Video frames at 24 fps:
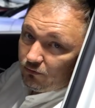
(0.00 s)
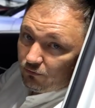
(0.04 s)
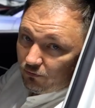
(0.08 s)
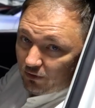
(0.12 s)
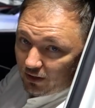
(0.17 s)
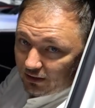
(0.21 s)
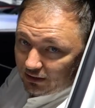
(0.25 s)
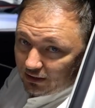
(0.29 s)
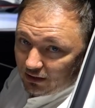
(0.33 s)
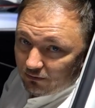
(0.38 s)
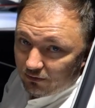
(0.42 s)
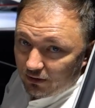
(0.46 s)
В
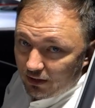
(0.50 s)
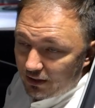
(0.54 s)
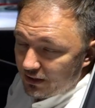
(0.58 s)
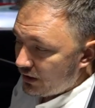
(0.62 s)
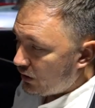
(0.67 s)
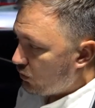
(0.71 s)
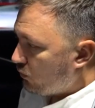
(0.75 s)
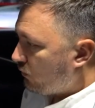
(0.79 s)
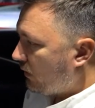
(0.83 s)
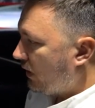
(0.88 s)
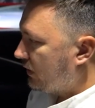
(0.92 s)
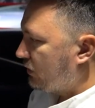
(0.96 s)
этой
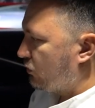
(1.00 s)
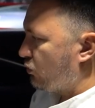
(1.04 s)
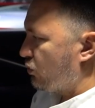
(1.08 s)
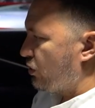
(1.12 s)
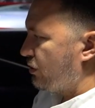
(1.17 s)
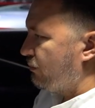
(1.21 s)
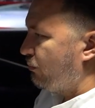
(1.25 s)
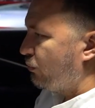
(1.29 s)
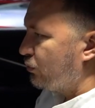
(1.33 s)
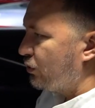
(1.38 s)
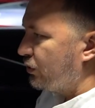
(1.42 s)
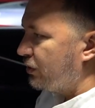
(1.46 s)
версии у вас
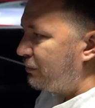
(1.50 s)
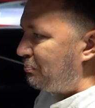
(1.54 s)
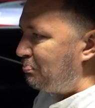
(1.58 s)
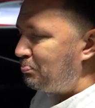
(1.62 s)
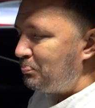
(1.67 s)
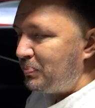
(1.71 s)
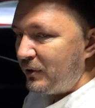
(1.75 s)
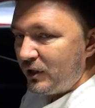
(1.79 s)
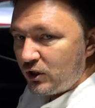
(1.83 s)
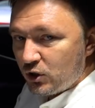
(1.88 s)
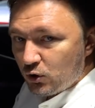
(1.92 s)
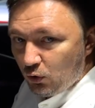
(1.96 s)
уже будет
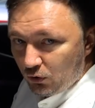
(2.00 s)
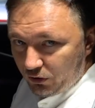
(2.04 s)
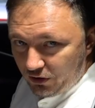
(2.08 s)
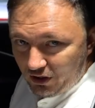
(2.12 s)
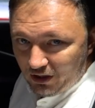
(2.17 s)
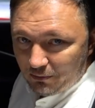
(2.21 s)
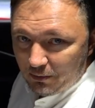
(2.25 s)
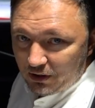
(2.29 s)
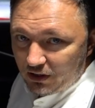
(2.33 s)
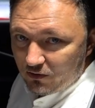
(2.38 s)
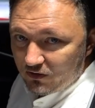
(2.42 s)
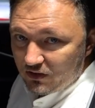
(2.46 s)
500
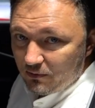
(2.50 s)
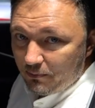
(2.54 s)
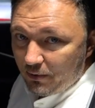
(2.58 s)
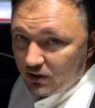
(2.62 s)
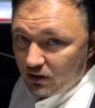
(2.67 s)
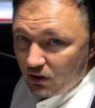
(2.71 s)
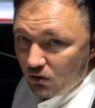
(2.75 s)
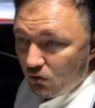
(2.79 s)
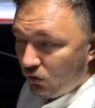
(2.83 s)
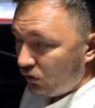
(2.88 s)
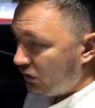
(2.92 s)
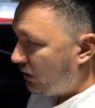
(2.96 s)
километров
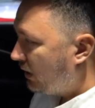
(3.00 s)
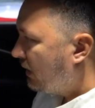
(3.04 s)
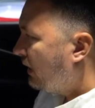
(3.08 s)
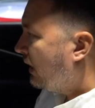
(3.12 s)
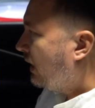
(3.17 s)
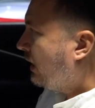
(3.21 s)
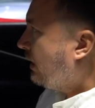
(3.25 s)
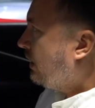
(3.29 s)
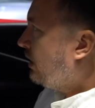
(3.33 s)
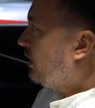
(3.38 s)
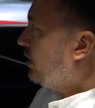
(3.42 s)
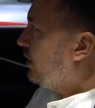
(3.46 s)
запаса хода,
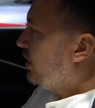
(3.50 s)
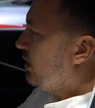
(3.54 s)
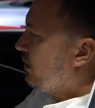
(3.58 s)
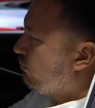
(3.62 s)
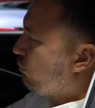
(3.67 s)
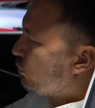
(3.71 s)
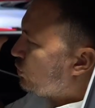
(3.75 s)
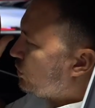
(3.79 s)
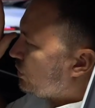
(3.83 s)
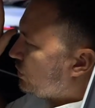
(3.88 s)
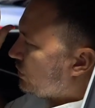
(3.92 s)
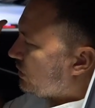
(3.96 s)

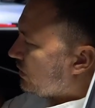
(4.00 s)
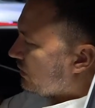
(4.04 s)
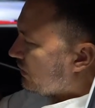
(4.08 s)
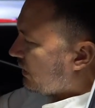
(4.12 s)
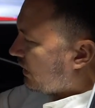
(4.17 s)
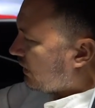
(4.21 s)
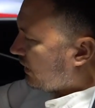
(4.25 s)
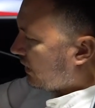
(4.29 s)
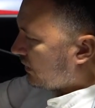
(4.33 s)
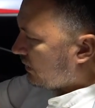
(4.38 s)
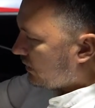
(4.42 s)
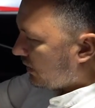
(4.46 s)
будет
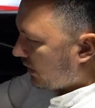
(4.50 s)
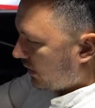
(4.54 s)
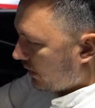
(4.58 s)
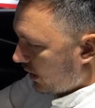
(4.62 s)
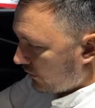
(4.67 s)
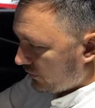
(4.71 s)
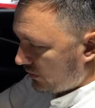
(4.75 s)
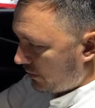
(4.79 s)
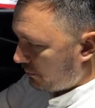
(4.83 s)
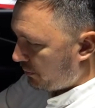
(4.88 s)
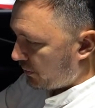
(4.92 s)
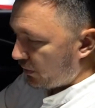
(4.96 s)

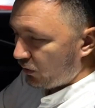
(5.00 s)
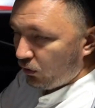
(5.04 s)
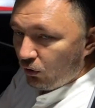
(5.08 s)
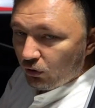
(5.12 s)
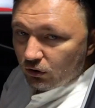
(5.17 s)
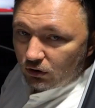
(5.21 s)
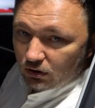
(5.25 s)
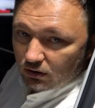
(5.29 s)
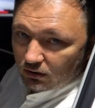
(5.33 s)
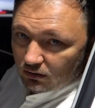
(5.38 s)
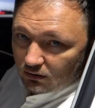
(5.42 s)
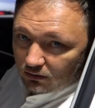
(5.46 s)

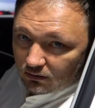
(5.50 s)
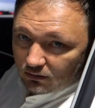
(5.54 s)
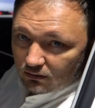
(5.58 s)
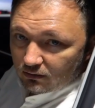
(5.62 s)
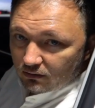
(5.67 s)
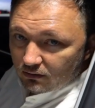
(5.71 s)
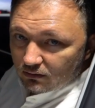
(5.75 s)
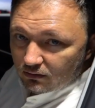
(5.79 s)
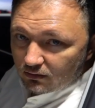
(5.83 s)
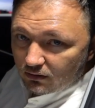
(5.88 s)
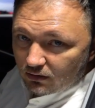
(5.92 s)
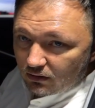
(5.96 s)
автопилот,
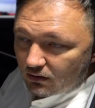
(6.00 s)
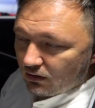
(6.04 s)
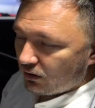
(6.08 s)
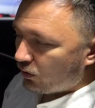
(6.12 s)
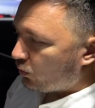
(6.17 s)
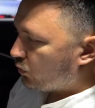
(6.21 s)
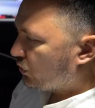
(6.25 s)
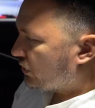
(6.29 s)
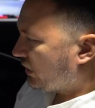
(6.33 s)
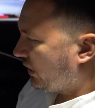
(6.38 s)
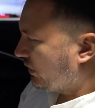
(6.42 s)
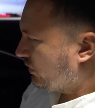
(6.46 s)

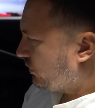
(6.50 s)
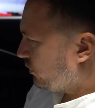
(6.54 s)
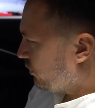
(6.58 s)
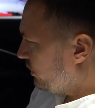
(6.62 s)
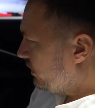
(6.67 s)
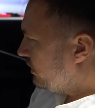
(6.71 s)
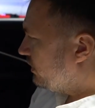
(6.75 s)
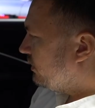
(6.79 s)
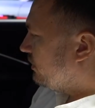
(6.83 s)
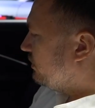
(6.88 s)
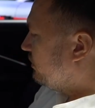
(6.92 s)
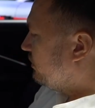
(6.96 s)
круиз-контроль,